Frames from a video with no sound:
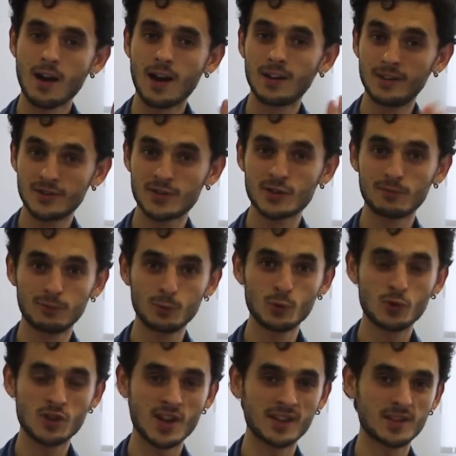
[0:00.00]
а
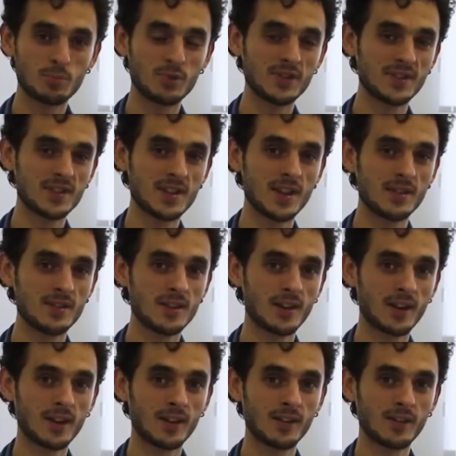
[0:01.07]
лицевую часть
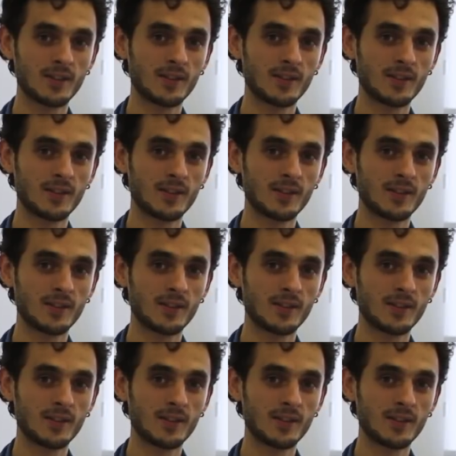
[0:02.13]
пенсионера